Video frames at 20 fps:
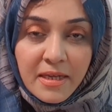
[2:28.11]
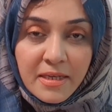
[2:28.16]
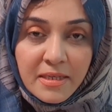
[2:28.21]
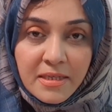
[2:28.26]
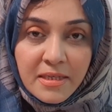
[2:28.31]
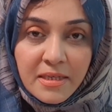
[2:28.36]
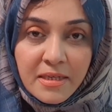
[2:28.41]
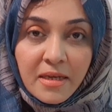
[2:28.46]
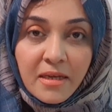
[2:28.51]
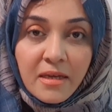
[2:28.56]

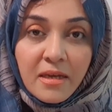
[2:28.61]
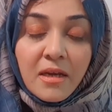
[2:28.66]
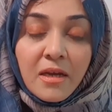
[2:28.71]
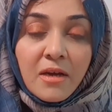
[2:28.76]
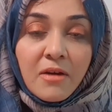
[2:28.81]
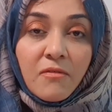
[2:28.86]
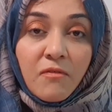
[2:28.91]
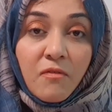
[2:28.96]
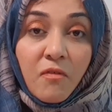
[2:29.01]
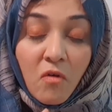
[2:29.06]
ठीक है
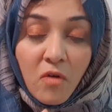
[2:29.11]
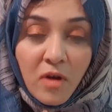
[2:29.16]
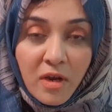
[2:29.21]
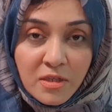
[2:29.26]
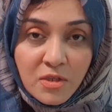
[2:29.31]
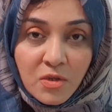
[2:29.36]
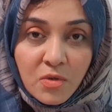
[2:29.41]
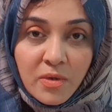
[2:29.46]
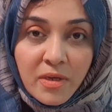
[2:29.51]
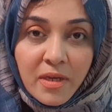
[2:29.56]

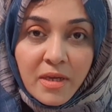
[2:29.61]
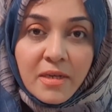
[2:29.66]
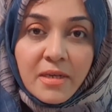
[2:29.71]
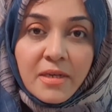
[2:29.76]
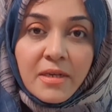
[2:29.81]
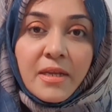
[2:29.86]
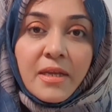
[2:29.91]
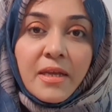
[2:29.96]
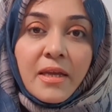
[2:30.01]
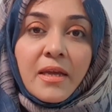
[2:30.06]
फोकस्ड होके
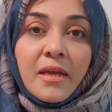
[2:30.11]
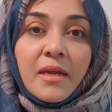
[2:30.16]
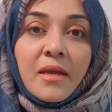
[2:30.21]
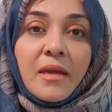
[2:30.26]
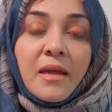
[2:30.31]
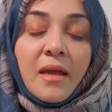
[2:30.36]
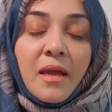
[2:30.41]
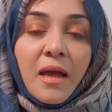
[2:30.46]
करने हैं